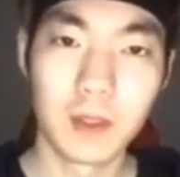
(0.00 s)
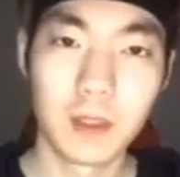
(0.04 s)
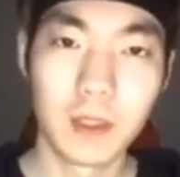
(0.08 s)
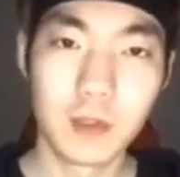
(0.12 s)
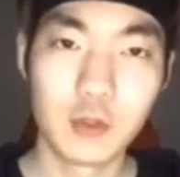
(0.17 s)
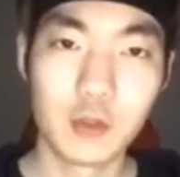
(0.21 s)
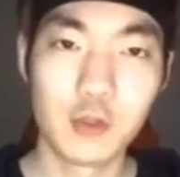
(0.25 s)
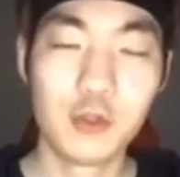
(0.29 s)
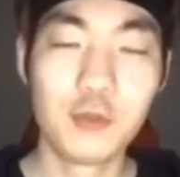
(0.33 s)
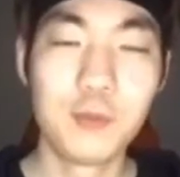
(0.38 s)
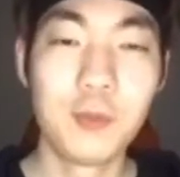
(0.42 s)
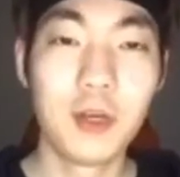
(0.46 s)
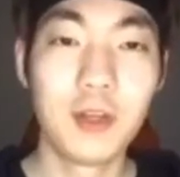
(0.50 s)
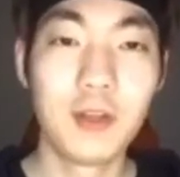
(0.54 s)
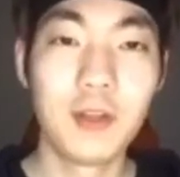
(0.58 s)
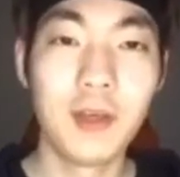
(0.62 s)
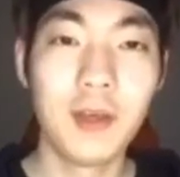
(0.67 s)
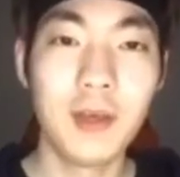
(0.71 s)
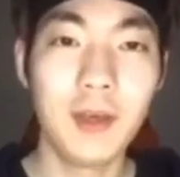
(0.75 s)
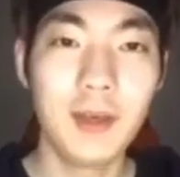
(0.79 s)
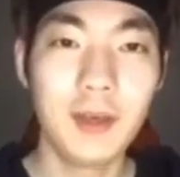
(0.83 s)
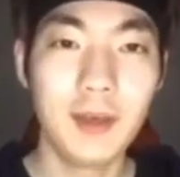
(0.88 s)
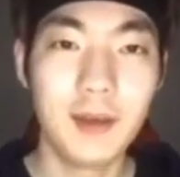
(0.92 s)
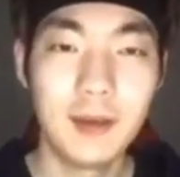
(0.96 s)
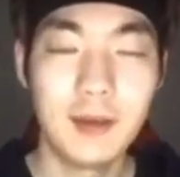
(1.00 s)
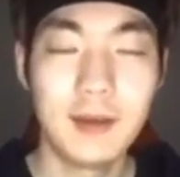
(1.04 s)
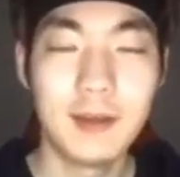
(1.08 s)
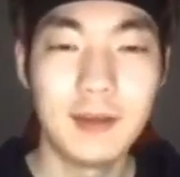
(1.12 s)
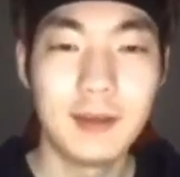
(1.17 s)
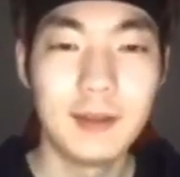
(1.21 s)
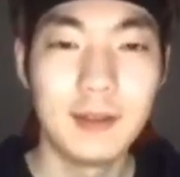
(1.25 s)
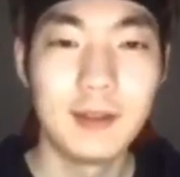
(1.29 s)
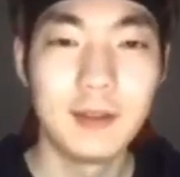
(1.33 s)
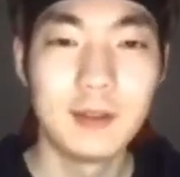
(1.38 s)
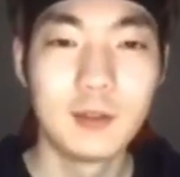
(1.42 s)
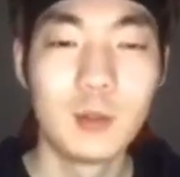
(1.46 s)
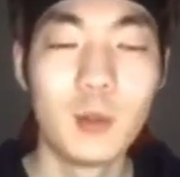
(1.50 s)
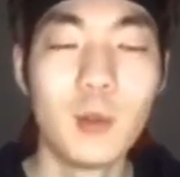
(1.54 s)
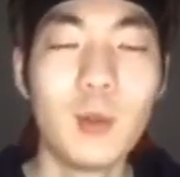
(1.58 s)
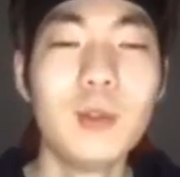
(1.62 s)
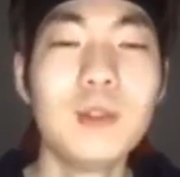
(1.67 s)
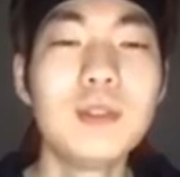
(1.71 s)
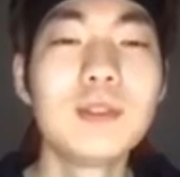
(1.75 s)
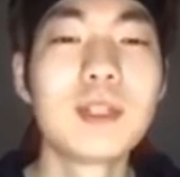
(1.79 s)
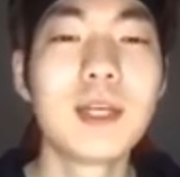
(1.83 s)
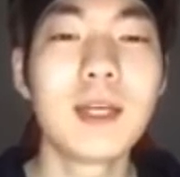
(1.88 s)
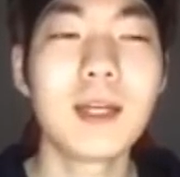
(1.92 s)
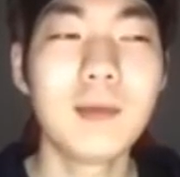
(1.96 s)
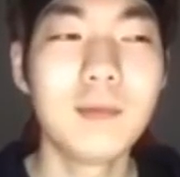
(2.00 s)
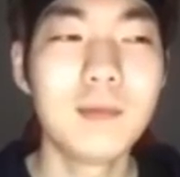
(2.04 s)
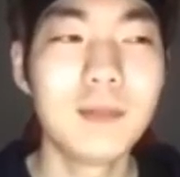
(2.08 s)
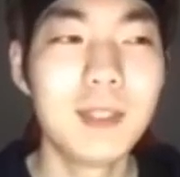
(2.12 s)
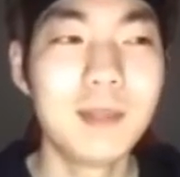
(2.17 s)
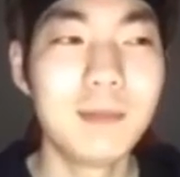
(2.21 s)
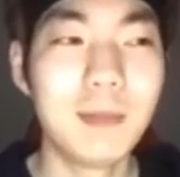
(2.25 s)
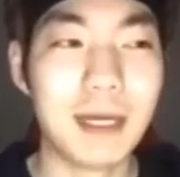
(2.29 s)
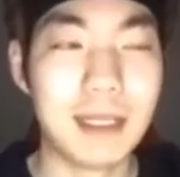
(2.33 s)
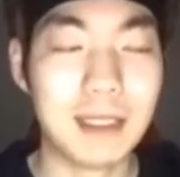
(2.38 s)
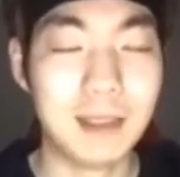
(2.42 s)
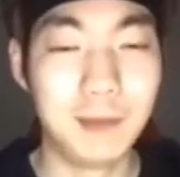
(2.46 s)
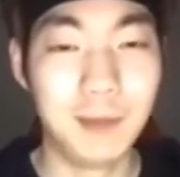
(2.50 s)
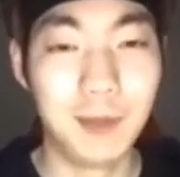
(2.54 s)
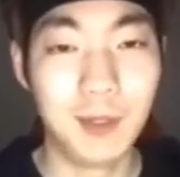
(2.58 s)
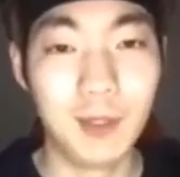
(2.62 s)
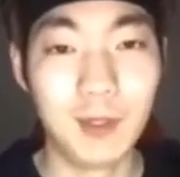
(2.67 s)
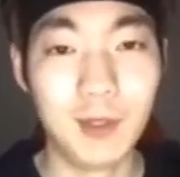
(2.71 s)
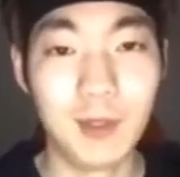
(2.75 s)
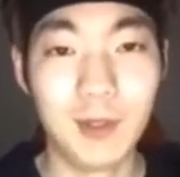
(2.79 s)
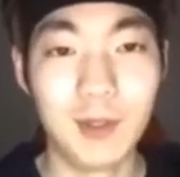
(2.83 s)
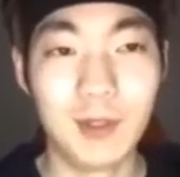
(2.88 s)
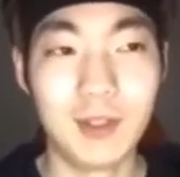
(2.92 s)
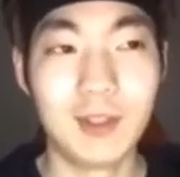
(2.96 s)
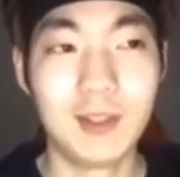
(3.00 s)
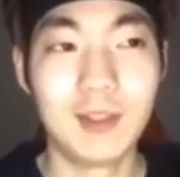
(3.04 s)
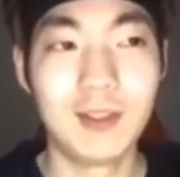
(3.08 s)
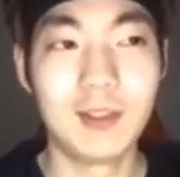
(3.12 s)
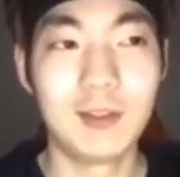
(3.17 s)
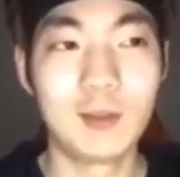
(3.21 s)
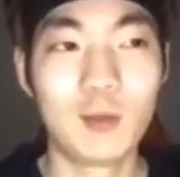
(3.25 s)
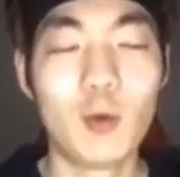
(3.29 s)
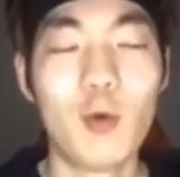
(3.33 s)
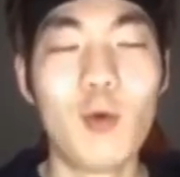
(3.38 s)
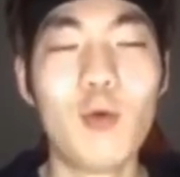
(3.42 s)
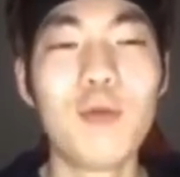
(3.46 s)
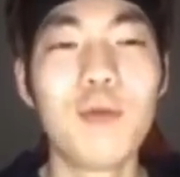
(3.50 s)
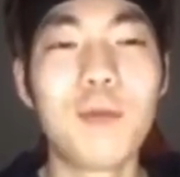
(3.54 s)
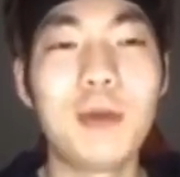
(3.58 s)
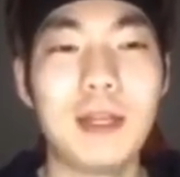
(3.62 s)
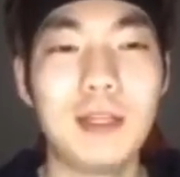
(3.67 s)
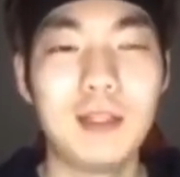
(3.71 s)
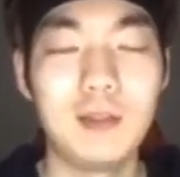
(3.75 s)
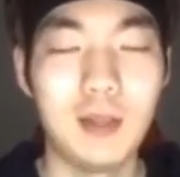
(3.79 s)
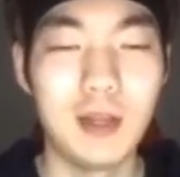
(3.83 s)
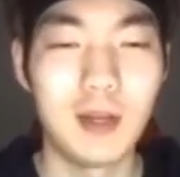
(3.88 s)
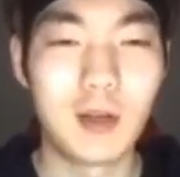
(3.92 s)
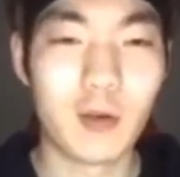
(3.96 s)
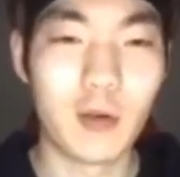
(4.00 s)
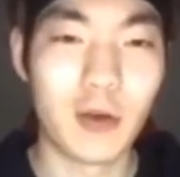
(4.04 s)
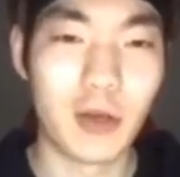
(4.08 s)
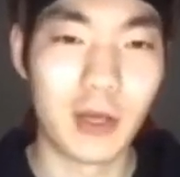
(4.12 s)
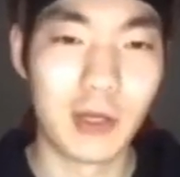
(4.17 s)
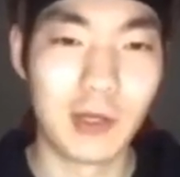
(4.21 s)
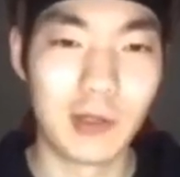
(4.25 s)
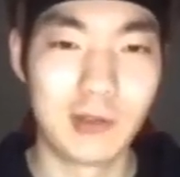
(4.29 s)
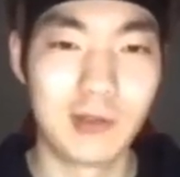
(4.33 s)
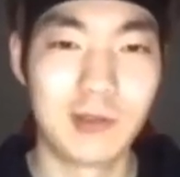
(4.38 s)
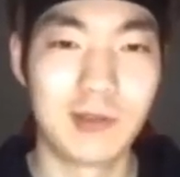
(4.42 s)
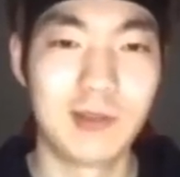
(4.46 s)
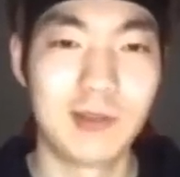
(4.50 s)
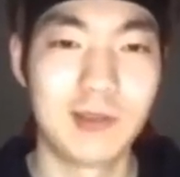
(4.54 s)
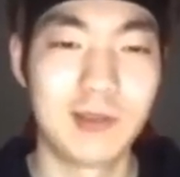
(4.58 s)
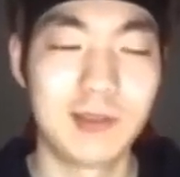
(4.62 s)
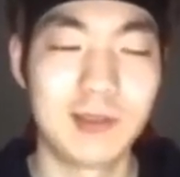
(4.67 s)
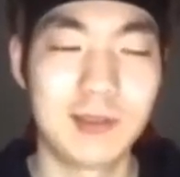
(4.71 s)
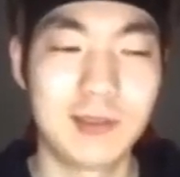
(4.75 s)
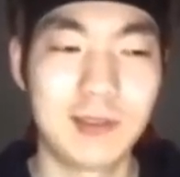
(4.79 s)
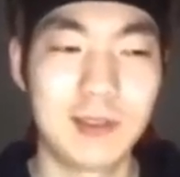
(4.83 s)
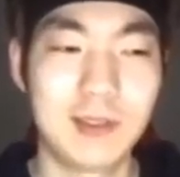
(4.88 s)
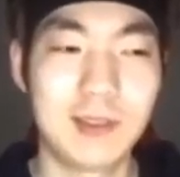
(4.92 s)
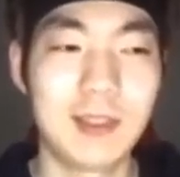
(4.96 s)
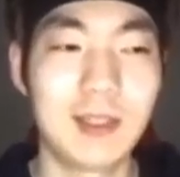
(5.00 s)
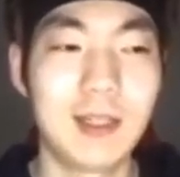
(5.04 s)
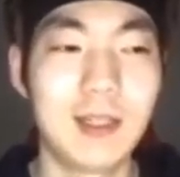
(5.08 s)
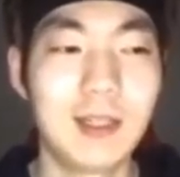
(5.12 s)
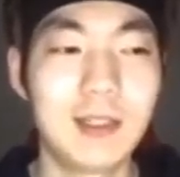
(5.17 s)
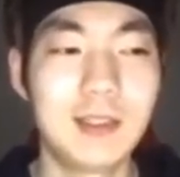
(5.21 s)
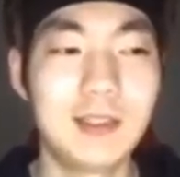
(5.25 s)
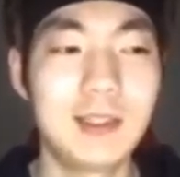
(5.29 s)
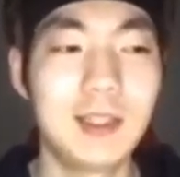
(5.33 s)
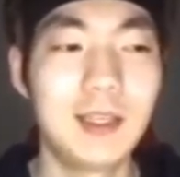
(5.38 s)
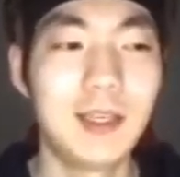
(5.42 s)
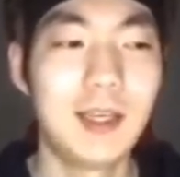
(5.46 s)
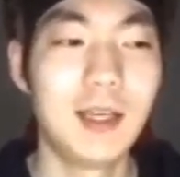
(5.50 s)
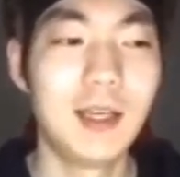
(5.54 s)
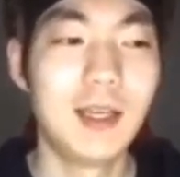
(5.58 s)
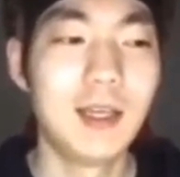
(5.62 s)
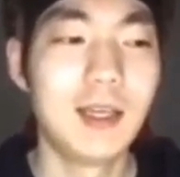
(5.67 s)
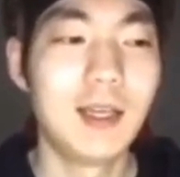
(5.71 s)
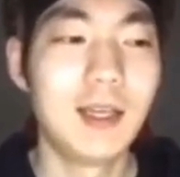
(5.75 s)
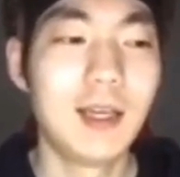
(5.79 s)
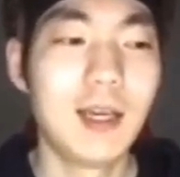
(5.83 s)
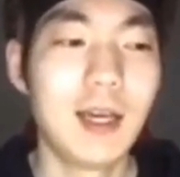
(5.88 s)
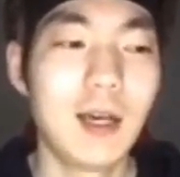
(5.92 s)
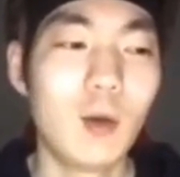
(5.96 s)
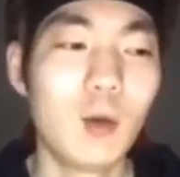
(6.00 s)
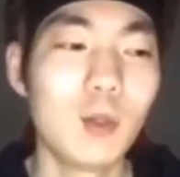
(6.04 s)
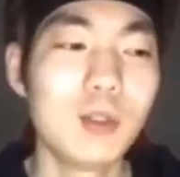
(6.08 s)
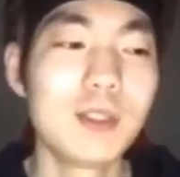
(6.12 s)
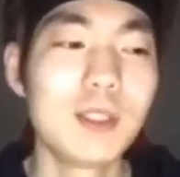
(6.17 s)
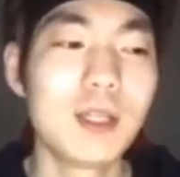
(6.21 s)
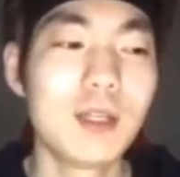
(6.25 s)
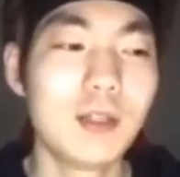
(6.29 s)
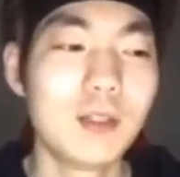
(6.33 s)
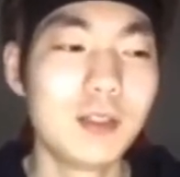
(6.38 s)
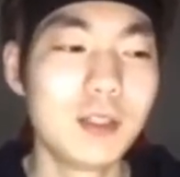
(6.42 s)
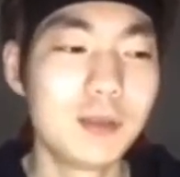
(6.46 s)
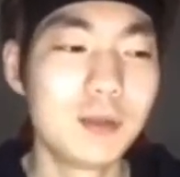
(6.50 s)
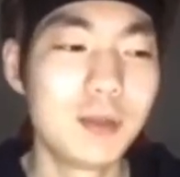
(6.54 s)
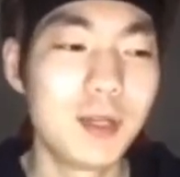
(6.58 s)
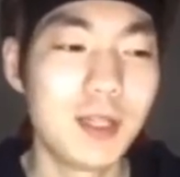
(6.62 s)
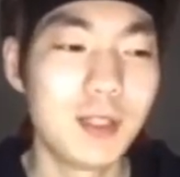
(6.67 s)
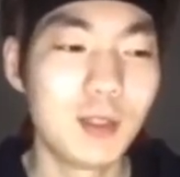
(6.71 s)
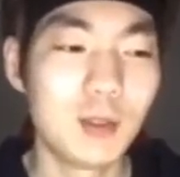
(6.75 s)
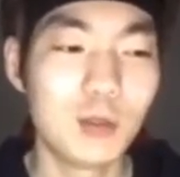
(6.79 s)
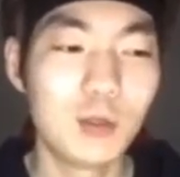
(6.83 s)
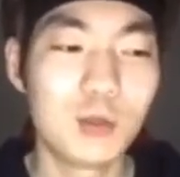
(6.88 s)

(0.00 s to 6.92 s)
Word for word: 그러니까 주변에 좋은 사람들이 많으면 도움이 많이 될 거예요. 그러니까 음. 이제 혼자 연습을